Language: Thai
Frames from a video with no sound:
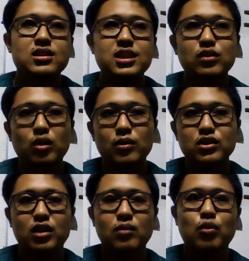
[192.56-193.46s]
ซึ่งตัววง
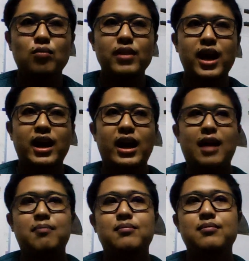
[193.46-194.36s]
จรควบคุมเนี่ยนะค
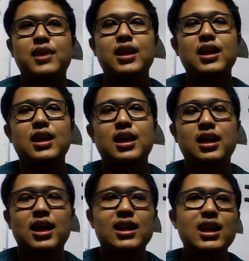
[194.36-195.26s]
รับ มี
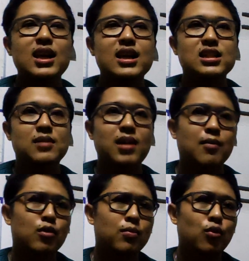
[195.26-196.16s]
หน้าที่สำหรับ
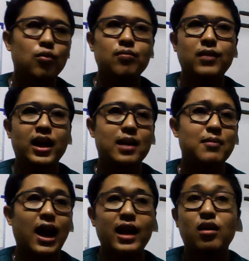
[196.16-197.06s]
ควบคุมการ
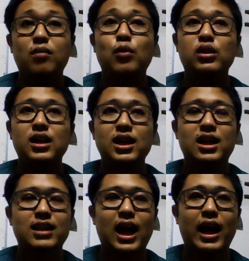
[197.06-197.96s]
ทำงานของมอเตอร์
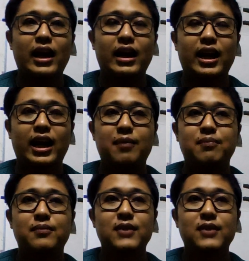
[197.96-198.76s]
ต่างๆ นะครับ